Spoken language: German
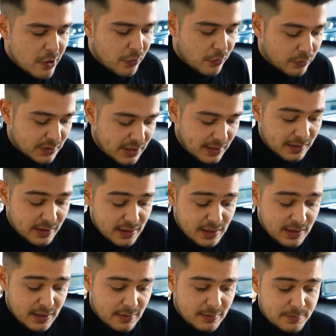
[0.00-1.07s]
Und dann
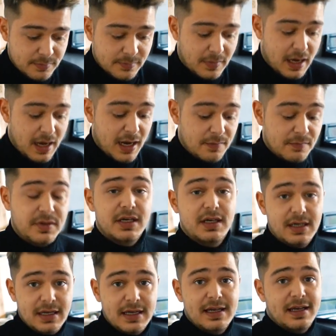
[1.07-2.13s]
ähm, haben
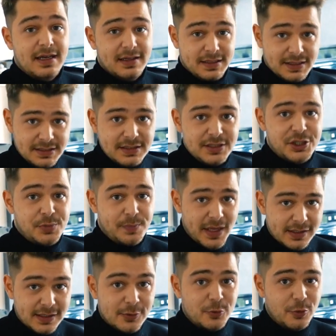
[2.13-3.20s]
wir richtig
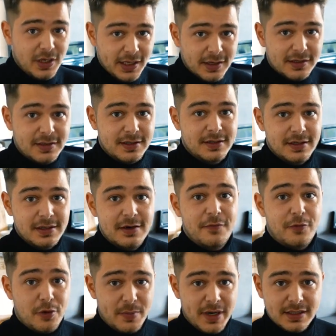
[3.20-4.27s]
spektakuläre
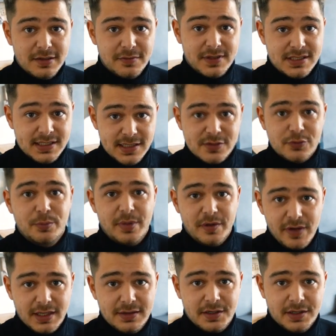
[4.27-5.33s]
Formate, was Testen und
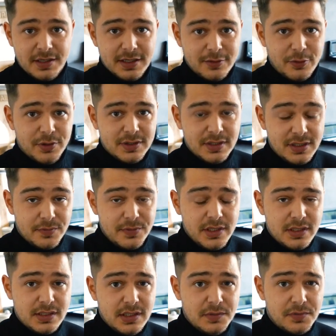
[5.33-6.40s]
Bewerten angeht, Leute.
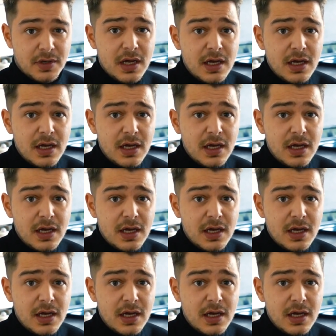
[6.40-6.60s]
Definitiv.